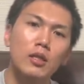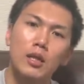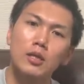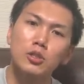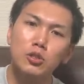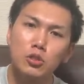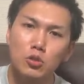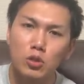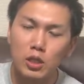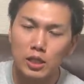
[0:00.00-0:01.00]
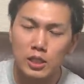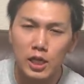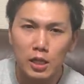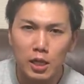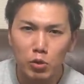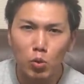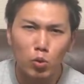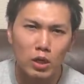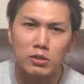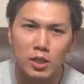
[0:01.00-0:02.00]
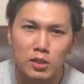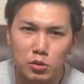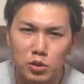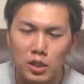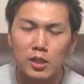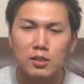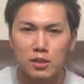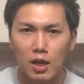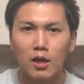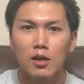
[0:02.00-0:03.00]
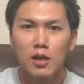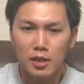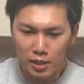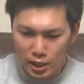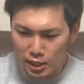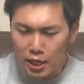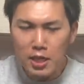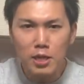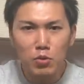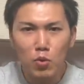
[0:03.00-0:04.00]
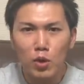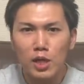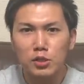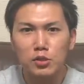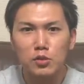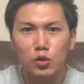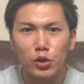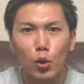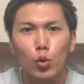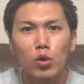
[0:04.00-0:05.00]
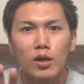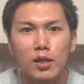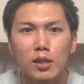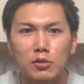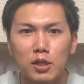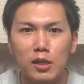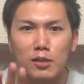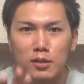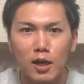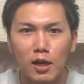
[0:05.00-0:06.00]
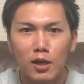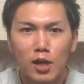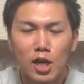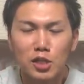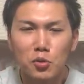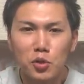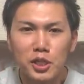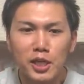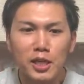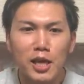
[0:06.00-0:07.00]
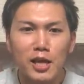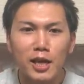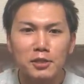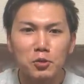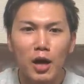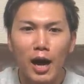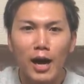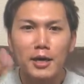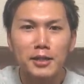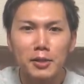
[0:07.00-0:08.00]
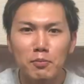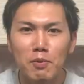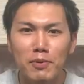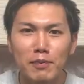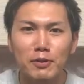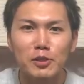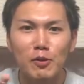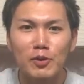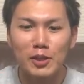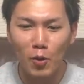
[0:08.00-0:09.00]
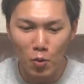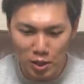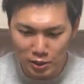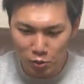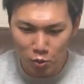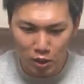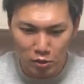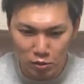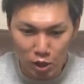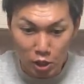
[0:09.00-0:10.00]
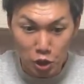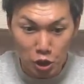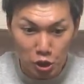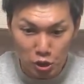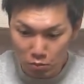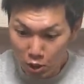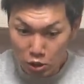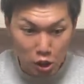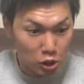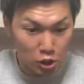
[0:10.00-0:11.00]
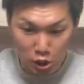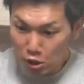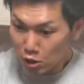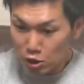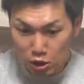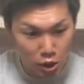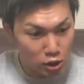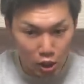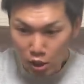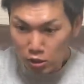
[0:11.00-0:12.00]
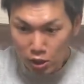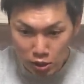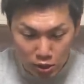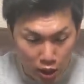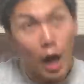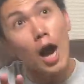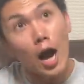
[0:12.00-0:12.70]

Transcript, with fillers: て練習をするとき、弾けないところたくさんするじゃないですか。で、弾けないところ練習するときって音が出てるじゃないですか。その弾けてない箇所が相手の耳にも伝わってて、同じところがくるくる、ちょろちょろちょ、ちょろちょろちょ、ちょろちょろちょ、ちょろちょろちょ、